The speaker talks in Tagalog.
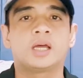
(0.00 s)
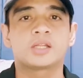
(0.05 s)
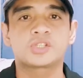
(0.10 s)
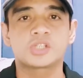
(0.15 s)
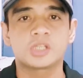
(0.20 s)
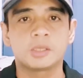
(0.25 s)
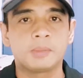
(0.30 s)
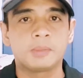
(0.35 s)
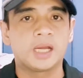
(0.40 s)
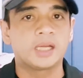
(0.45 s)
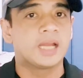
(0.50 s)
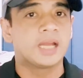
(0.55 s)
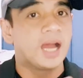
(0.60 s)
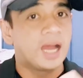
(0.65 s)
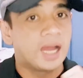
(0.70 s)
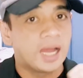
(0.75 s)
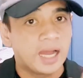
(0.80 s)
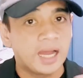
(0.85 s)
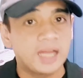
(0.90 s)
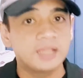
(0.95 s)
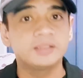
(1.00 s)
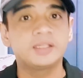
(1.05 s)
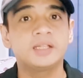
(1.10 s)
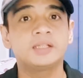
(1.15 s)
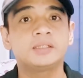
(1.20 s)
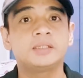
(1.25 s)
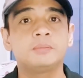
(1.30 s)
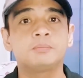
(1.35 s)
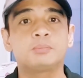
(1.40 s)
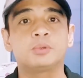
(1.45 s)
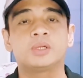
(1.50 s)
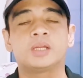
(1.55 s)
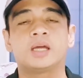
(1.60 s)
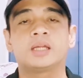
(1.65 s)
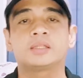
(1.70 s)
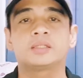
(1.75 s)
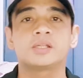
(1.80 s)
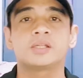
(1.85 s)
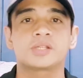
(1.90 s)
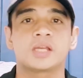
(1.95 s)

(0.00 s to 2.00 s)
at sa mga nahahandle din po natin